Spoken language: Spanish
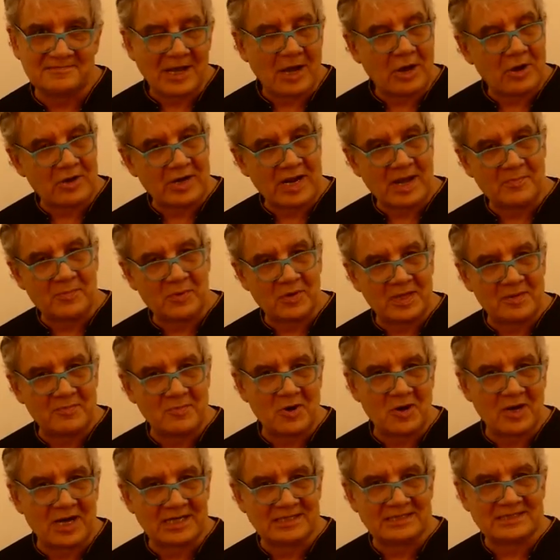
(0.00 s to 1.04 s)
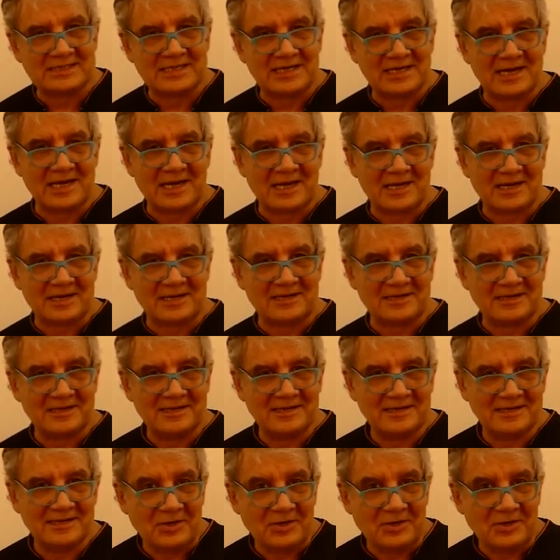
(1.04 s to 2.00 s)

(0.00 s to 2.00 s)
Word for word: Ahora podemos cancelar